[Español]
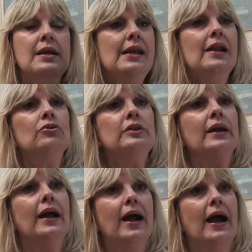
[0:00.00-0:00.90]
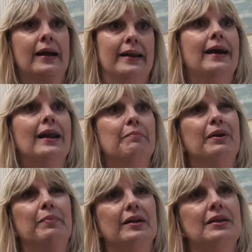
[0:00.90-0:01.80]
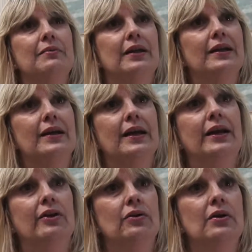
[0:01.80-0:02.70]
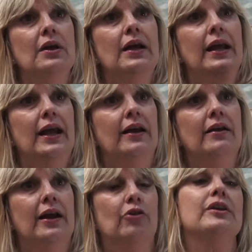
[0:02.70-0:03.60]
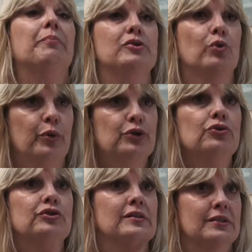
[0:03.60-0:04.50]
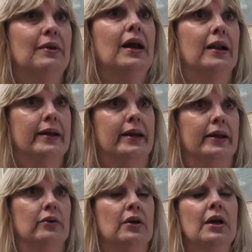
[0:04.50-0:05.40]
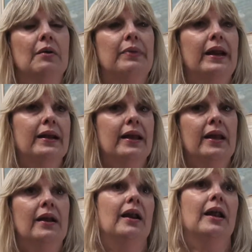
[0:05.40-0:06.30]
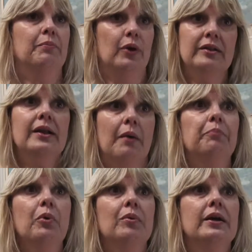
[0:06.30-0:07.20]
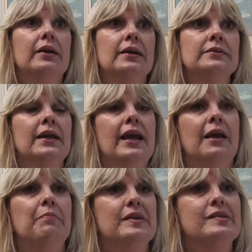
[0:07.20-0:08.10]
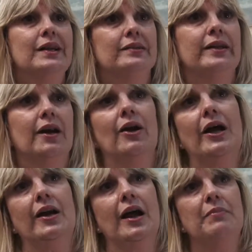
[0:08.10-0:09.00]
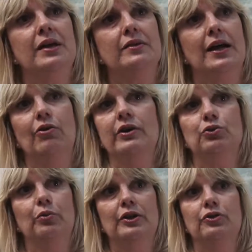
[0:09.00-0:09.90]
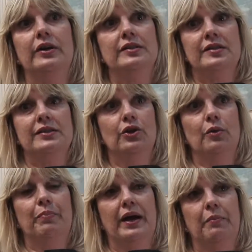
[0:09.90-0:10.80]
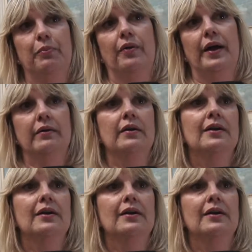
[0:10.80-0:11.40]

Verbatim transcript: y la otra agregar la perspectiva de género en, o sea, presupuestos sensibles al género, para que las políticas públicas empiecen a tener las herramientas y los instrumentos necesarios para poder